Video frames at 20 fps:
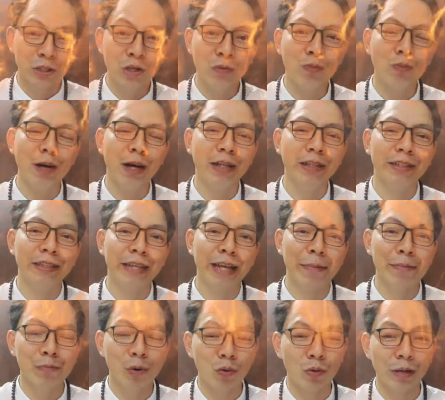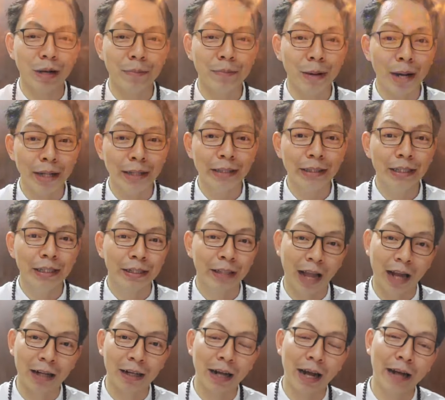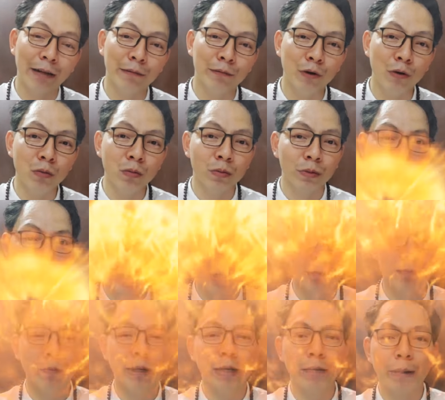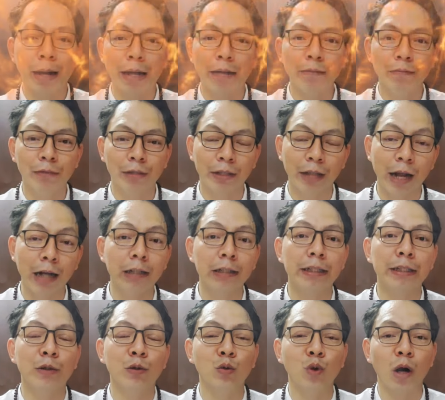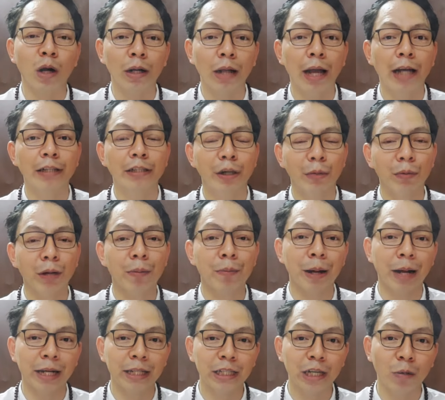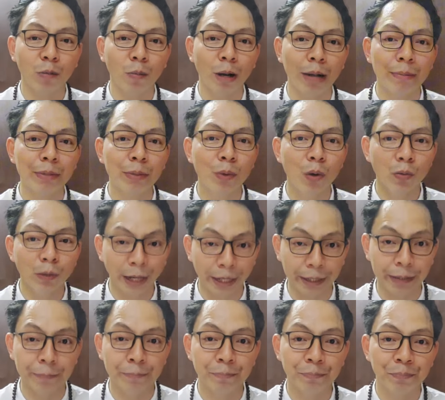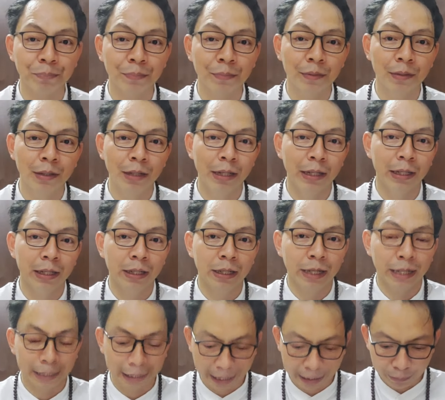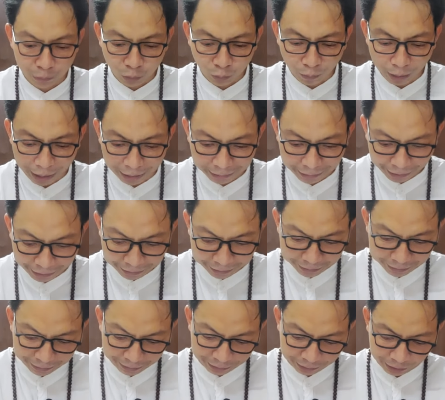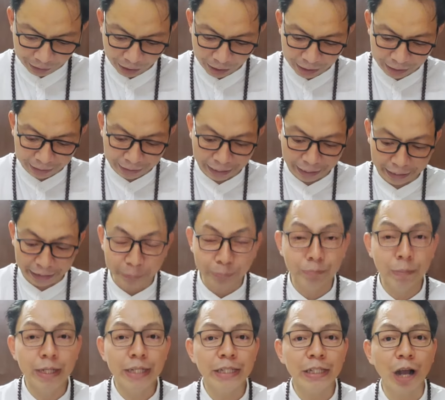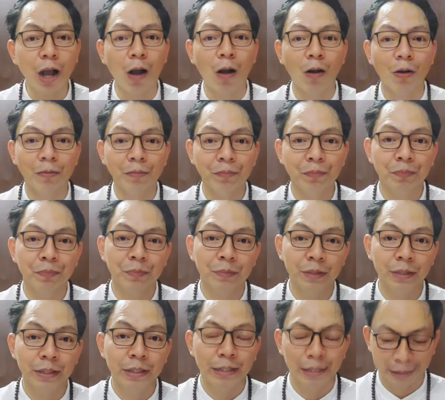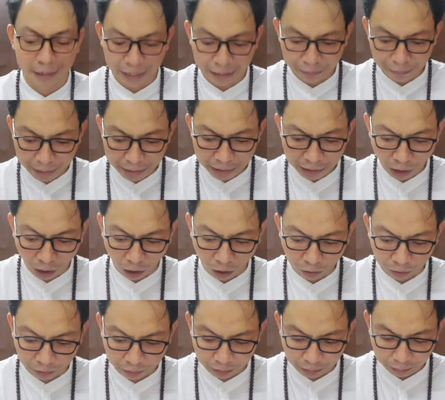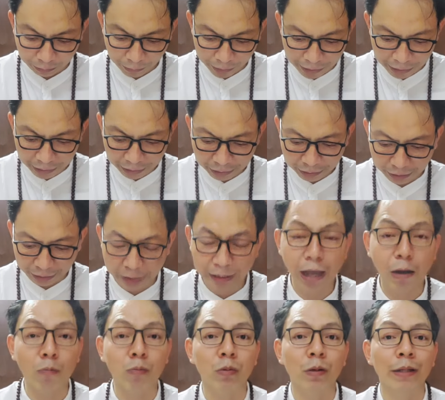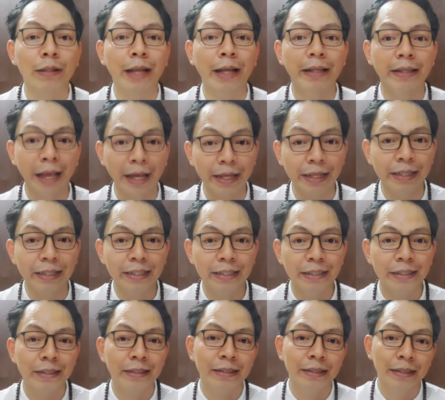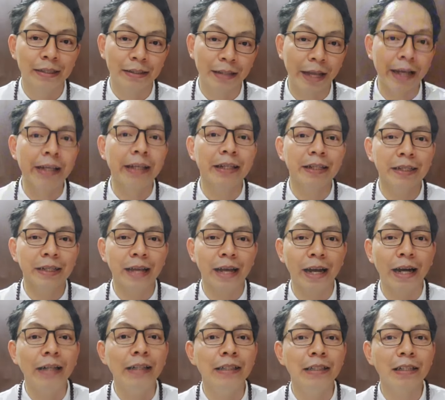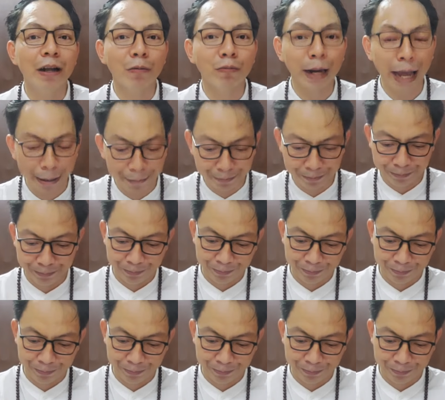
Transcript: chúc anh chị em một năm mới thật hạnh phúc, thật may mắn và thật nhiều thuận lợi trong năm 2024 này. Ngày mùng 3 Tết, đó là ngày Bính Ngọ. Ngày Bính Ngọ, Bính thì lộc là tại Tỵ, Tỵ là ở hướng Đông Nam.